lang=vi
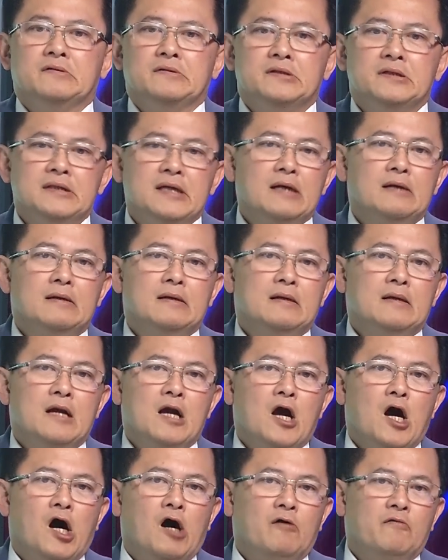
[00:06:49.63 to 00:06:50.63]
Thứ nhất,
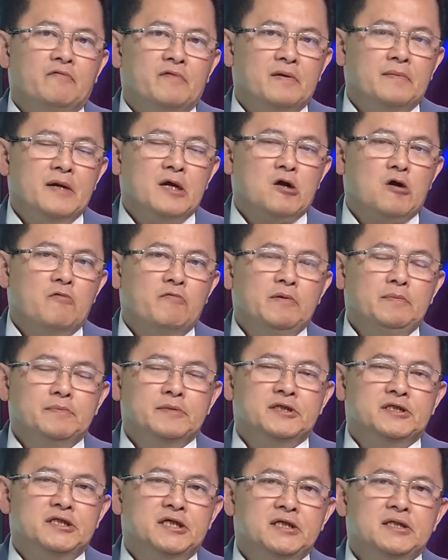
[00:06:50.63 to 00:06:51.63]
họ vừa bị
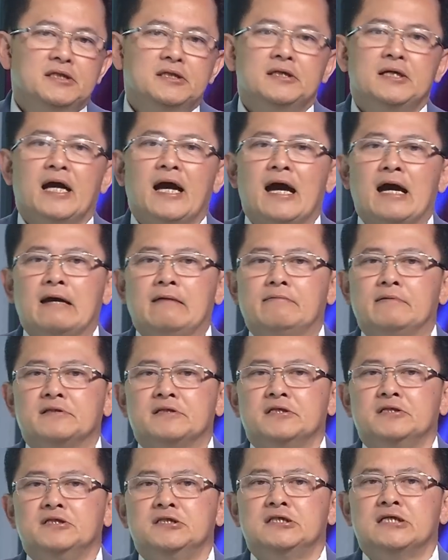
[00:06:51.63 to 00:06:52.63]
Covid-19, thứ hai và
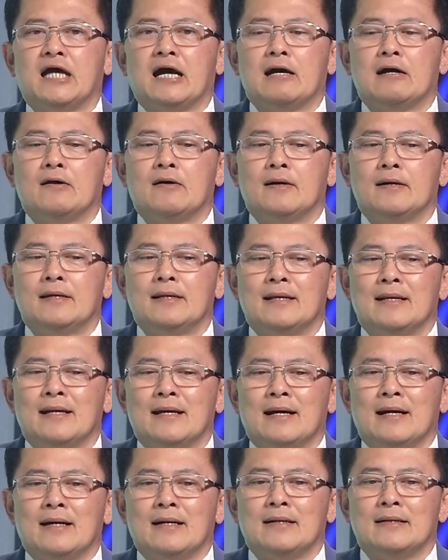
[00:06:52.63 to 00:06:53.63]
tình trạng gọi
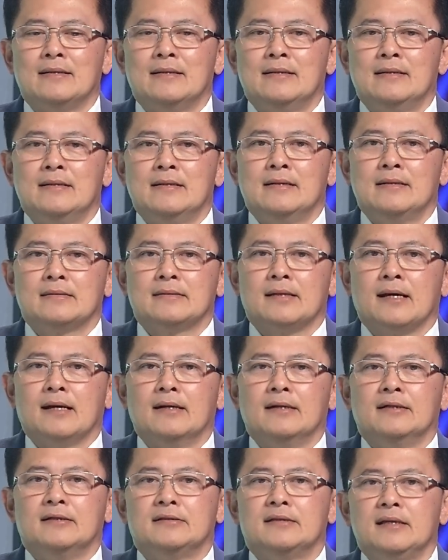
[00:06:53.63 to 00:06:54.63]
là
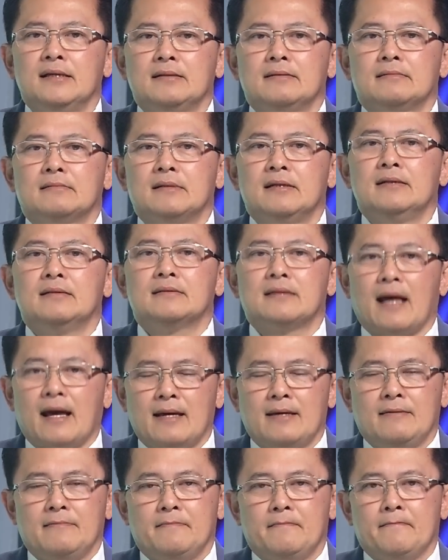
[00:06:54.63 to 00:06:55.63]
thời tiết thiên
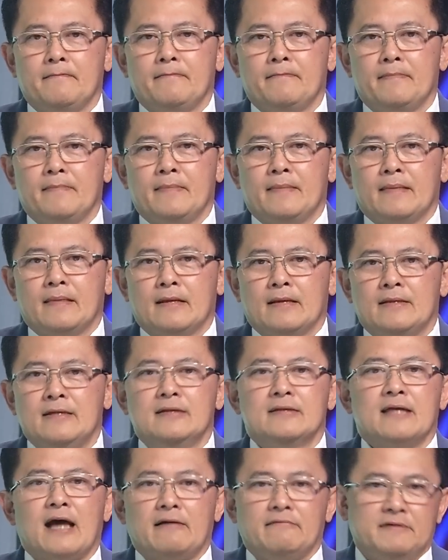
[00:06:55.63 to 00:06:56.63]
tai.
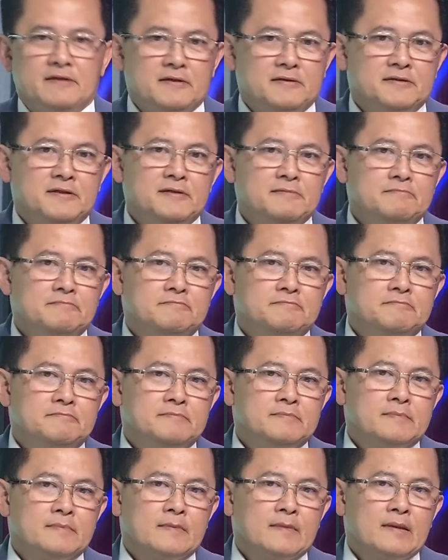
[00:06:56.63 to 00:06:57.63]
Thiên tai về thời tiết
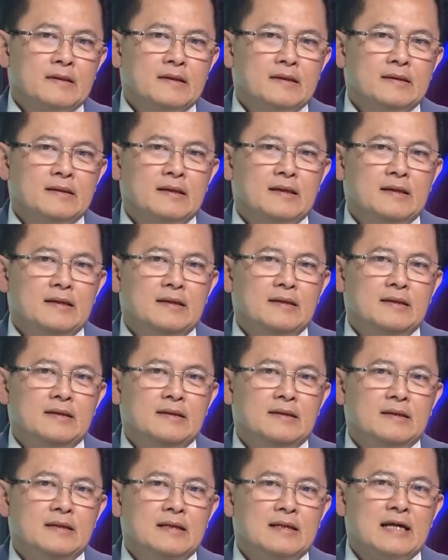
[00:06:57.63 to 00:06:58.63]

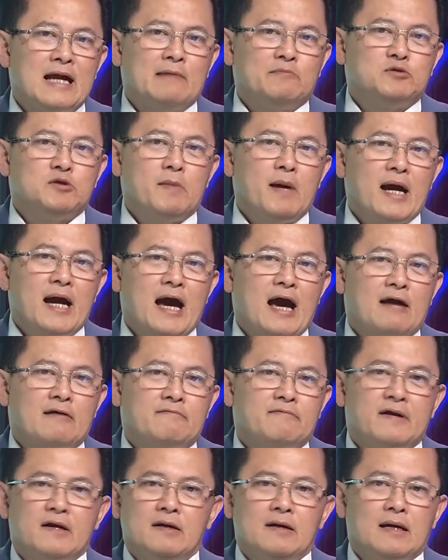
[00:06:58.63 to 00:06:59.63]
thì làm cho Bắc
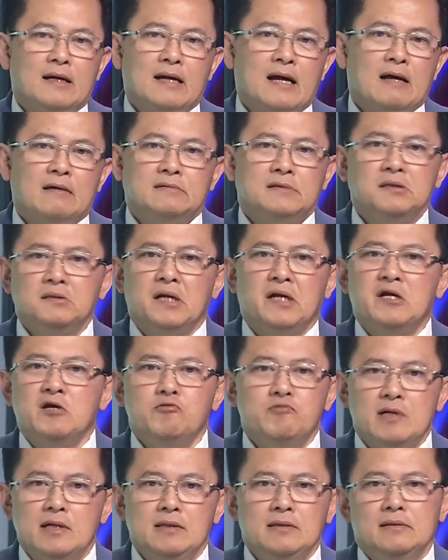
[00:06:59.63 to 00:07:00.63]
Hàn phải nói rằng là rất là
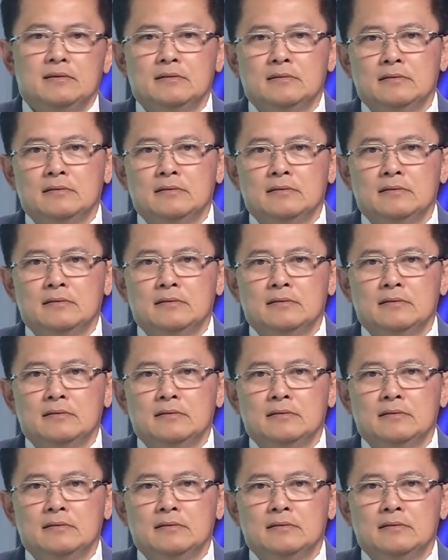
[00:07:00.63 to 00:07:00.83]
điêu đứng.